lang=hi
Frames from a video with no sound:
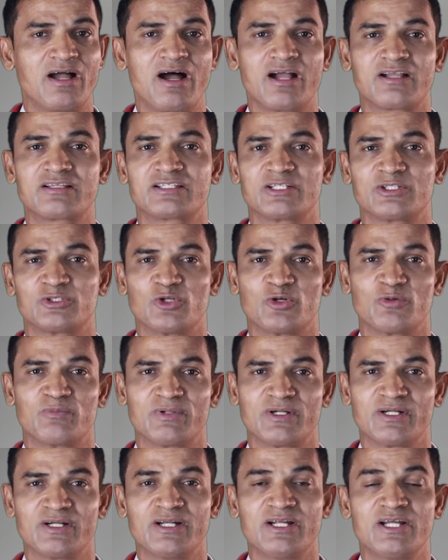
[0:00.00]
अक्सर तौर
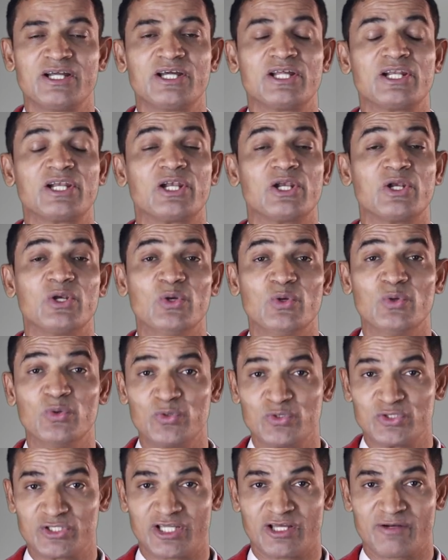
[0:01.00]
पर
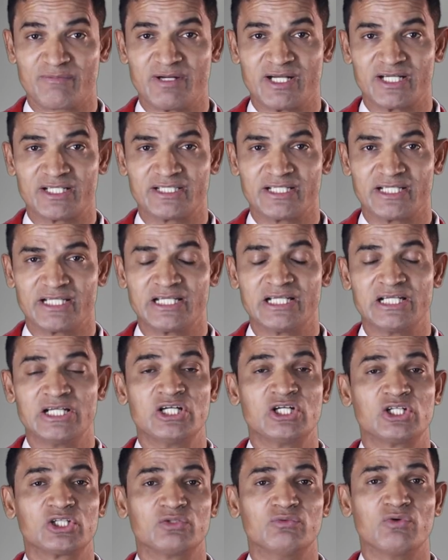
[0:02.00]
लूज़ कर बैठते हैं
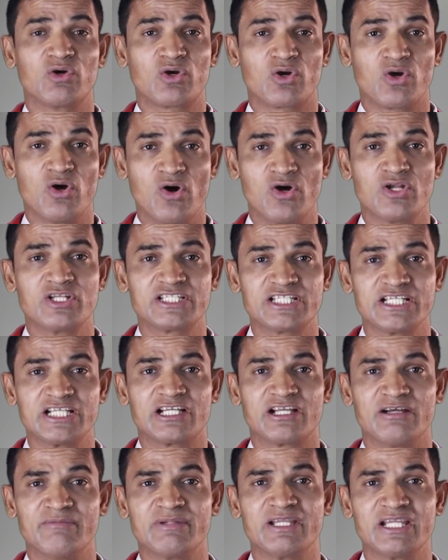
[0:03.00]
तो वो कौन सी
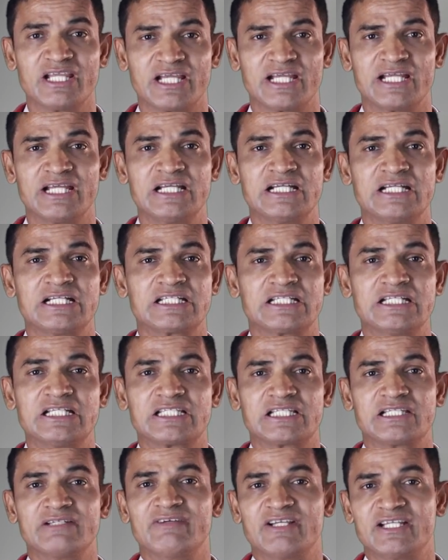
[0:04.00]
कमी है
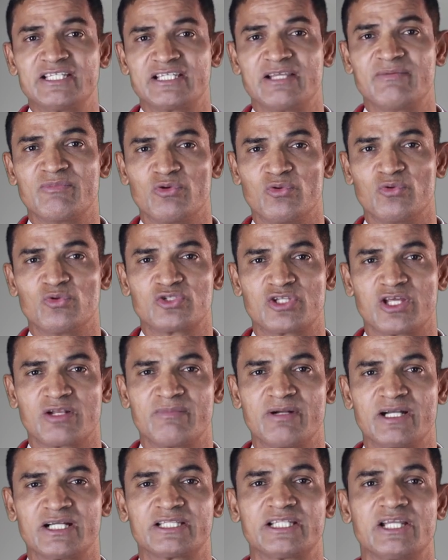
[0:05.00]
इसकी वजह से हम लूज़ कर
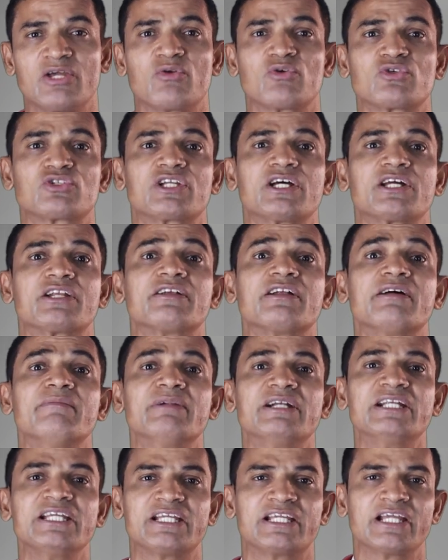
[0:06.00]
बैठते हैं और उसका
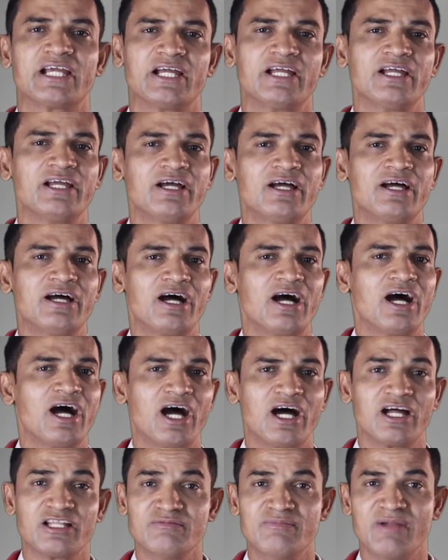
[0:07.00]
रेमेडी क्या है
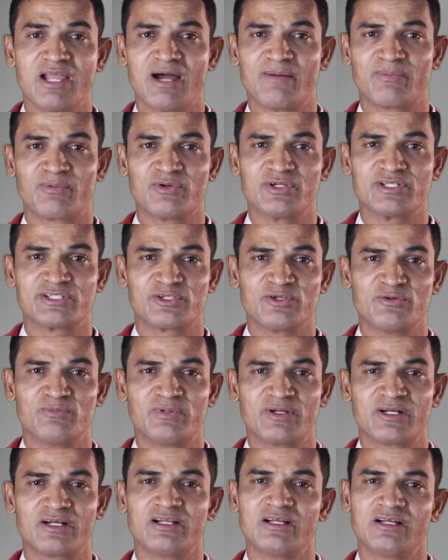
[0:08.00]
आज मैं आपको इसके
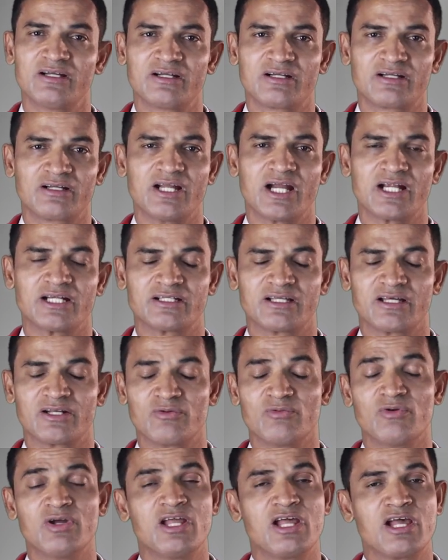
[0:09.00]
ऊपर गाइड
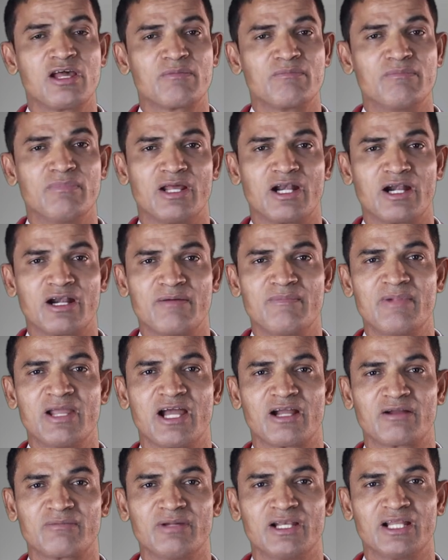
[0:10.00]
करूँ मेरा नाम
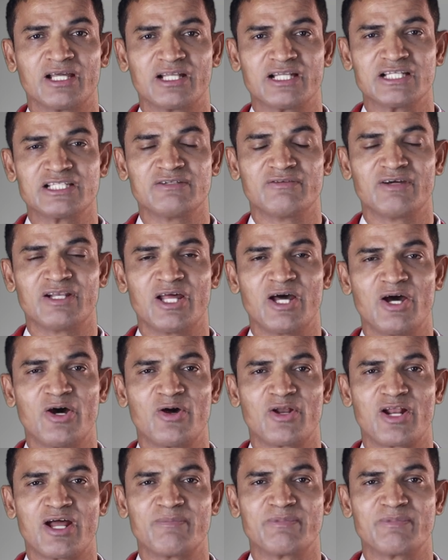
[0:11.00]
है अकमल अंग्रेज़ी वाला और